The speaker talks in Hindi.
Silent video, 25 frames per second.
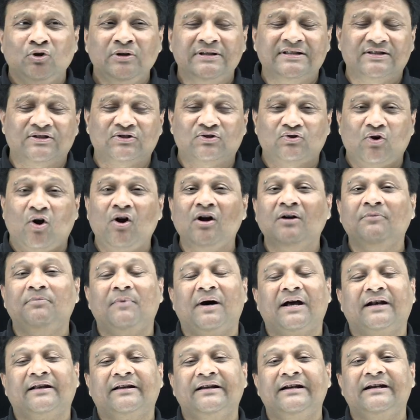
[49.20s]
तो स्टॉक
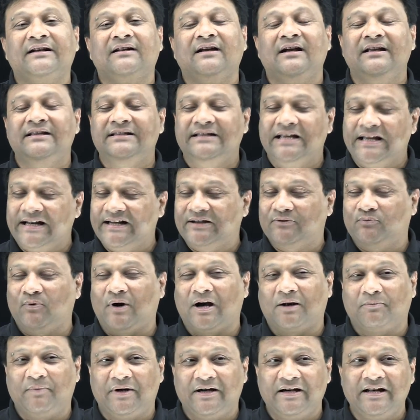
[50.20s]
मार्केट का ये
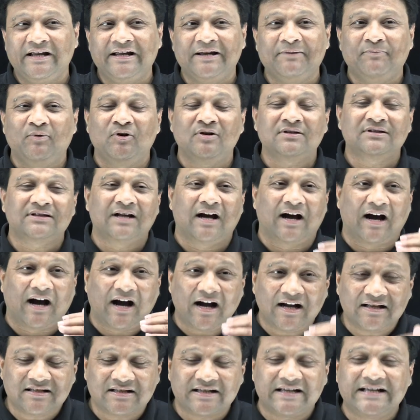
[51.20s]
रिक्वायरमेंट है कि बॉस
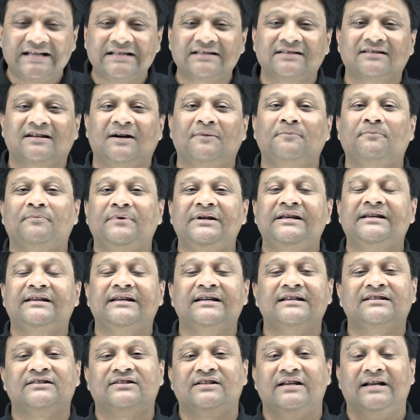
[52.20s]
आज इस कंपनी
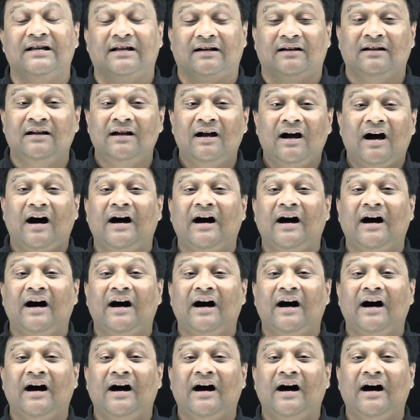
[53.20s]
के शेयर